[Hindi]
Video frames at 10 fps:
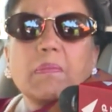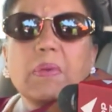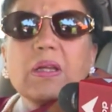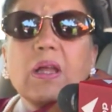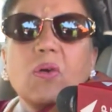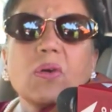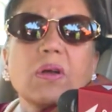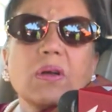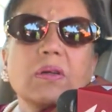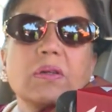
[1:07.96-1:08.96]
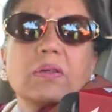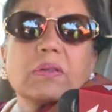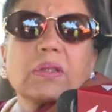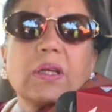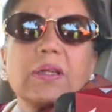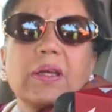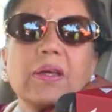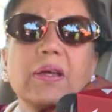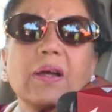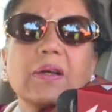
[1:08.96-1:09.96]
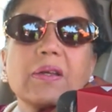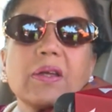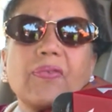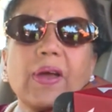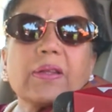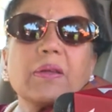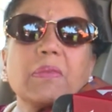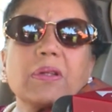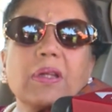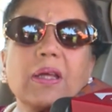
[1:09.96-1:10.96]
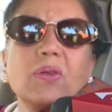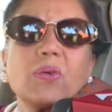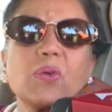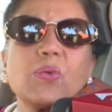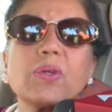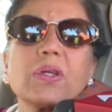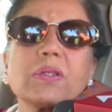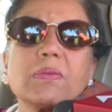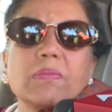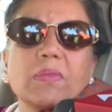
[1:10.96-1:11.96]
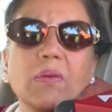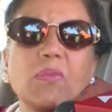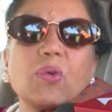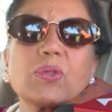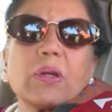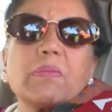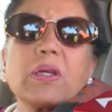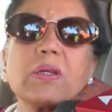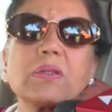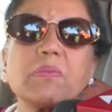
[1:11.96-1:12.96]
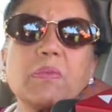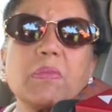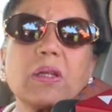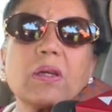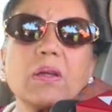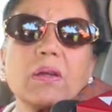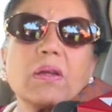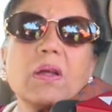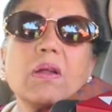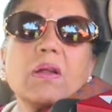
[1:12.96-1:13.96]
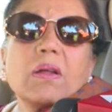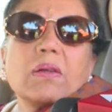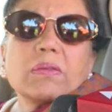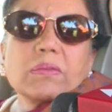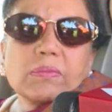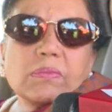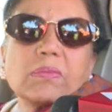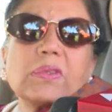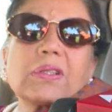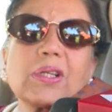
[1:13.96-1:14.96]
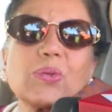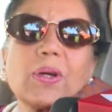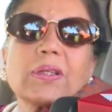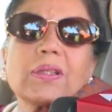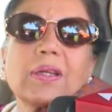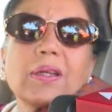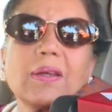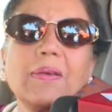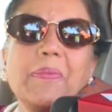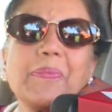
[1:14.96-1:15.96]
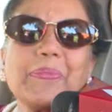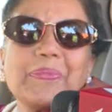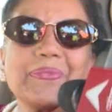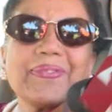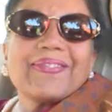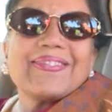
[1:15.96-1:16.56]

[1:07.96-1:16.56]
महिलाओं के लिए अगर ये फायदेमंद है तो क्यों नहीं हम लोग सभी इसमें मिलकर इसका स्वागत करेंगे ठीक है